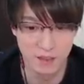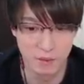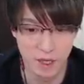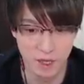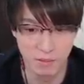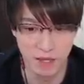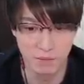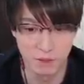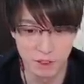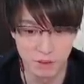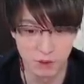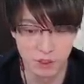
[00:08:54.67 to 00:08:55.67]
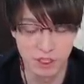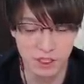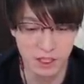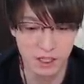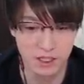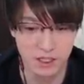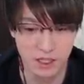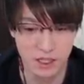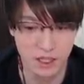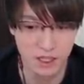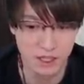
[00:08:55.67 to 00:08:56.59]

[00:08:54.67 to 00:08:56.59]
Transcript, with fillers: まあまあ、ぼちぼちって感じだね。